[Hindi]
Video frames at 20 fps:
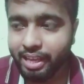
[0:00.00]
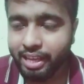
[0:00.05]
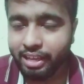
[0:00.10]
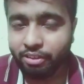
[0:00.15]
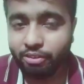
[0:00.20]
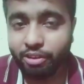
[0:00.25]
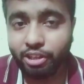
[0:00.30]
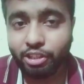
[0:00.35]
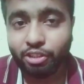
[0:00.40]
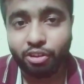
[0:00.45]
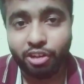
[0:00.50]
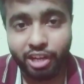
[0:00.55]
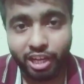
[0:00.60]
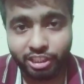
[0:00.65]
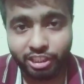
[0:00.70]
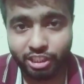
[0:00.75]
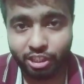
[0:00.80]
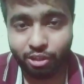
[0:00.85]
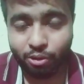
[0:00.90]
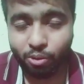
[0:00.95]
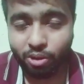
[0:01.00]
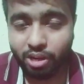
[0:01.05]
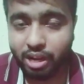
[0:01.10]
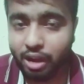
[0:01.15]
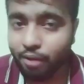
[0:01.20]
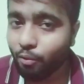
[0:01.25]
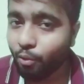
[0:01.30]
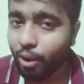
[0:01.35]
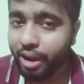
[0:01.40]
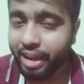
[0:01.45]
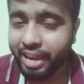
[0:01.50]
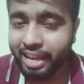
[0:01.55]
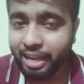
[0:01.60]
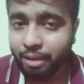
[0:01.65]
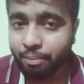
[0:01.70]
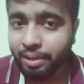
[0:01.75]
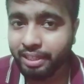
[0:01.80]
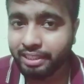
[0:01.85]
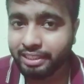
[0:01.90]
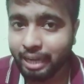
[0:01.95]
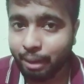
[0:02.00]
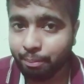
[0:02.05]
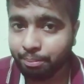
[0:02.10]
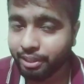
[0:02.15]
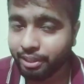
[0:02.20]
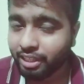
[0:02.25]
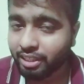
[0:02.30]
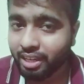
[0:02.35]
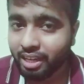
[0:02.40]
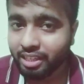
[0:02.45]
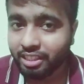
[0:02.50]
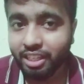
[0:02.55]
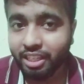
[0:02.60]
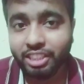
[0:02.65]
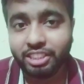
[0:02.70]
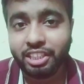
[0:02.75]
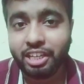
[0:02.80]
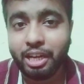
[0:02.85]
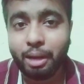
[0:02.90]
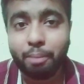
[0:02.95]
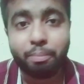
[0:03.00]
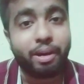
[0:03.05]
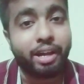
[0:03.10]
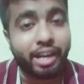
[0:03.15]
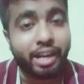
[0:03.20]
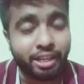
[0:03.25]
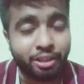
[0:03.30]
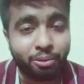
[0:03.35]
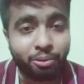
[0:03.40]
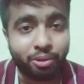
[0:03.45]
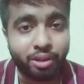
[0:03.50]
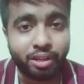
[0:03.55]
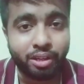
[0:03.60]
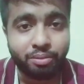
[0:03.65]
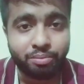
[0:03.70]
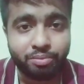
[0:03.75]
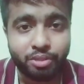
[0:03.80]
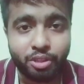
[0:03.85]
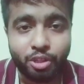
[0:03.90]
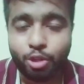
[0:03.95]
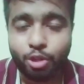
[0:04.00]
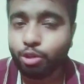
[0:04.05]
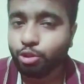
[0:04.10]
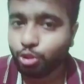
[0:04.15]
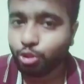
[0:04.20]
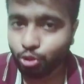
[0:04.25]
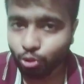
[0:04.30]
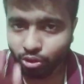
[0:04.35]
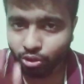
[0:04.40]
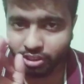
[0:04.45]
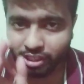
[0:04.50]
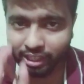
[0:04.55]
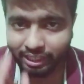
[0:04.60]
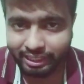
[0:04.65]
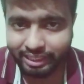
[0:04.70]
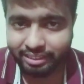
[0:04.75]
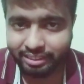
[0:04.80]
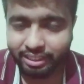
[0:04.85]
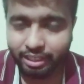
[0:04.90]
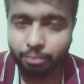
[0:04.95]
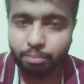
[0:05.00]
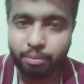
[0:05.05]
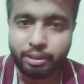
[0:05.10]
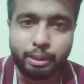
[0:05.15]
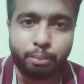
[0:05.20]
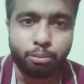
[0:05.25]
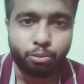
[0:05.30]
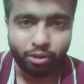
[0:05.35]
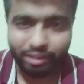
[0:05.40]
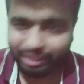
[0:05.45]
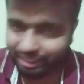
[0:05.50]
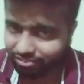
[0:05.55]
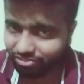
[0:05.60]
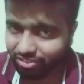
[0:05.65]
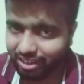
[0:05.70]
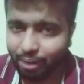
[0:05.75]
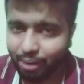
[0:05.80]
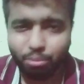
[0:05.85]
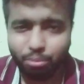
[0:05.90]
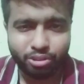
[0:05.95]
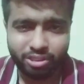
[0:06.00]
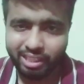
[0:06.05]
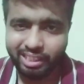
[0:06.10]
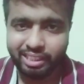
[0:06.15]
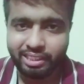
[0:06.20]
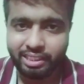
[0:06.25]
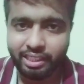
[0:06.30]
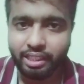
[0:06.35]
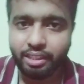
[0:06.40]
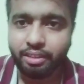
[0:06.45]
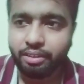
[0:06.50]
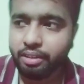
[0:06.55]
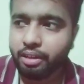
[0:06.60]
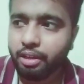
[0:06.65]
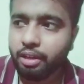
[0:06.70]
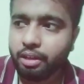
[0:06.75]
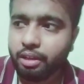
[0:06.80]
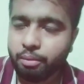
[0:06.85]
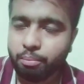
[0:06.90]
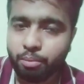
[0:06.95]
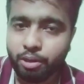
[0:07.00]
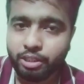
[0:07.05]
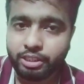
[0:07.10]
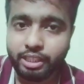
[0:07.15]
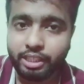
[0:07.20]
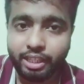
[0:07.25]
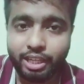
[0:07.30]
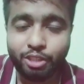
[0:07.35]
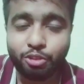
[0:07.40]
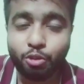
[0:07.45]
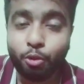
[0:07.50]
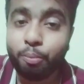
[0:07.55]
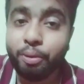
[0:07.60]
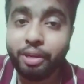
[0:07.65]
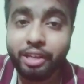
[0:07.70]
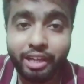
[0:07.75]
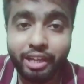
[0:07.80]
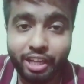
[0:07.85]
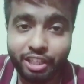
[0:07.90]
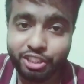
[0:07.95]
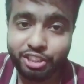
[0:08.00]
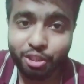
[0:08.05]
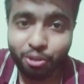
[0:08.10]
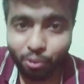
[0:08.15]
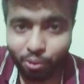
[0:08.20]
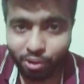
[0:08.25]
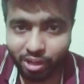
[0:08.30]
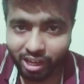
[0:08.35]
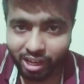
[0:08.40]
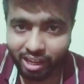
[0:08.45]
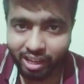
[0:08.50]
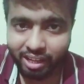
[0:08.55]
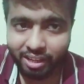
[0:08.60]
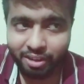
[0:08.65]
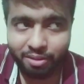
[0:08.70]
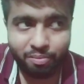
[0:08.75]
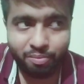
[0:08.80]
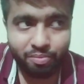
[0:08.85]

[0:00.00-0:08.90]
क्योंकि जो रिडक्शन होगा वो एक भी चैप्टर का रिडक्शन आपका नहीं होगा जो 33 मतलब 25 टू थ्री परसेंट का जो भी रिडक्शन हो रहा है